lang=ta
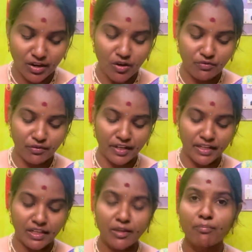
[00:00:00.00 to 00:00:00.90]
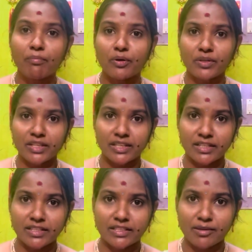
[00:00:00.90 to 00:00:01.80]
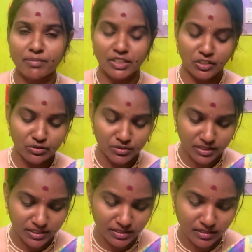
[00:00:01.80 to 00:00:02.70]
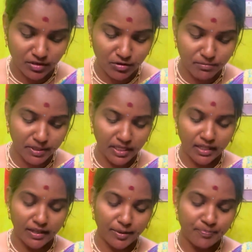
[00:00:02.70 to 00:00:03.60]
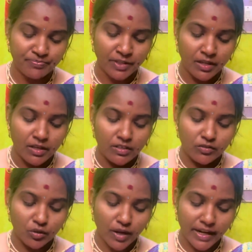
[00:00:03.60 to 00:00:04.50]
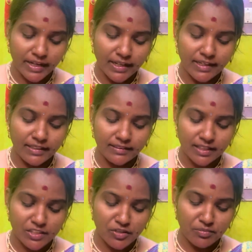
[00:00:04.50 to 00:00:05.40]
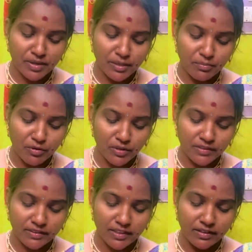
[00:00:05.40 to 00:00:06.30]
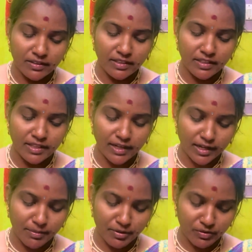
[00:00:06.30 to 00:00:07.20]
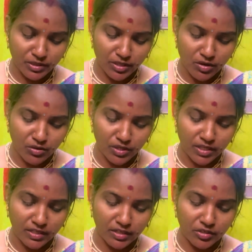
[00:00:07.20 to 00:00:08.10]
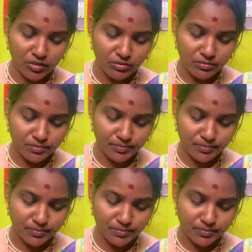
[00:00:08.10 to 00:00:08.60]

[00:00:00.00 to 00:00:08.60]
ஆஃப் பண்ணிவிட்டு இம்பார்ட்டன்ட்ன்றதை மட்டும் வந்து ஆன் பண்ணிங்க ஸோ அனலிட்டிக்ஸ் அச்சீவ்மெண்ட் பாலிசி ஏர்ன் இது எல்லாமே வந்து ஆனில் இருக்கட்டும்